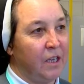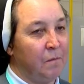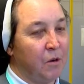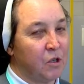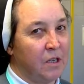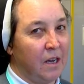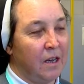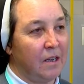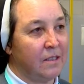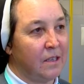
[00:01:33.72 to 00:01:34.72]
i
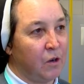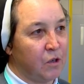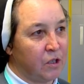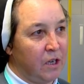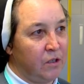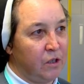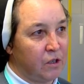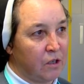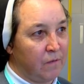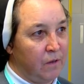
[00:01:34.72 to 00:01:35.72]
można
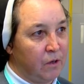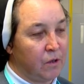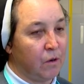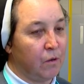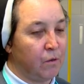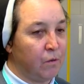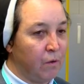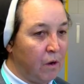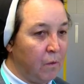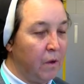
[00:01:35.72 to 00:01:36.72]
zaoszczędzić żywność,
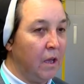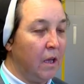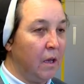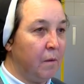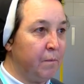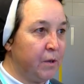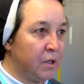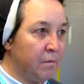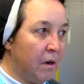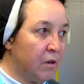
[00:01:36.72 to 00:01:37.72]
którą
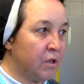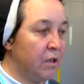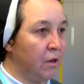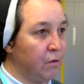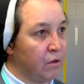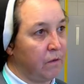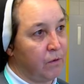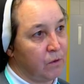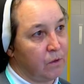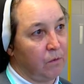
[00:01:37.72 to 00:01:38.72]
być może niektórzy
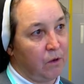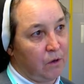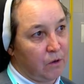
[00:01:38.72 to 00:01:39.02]
wyrzucą do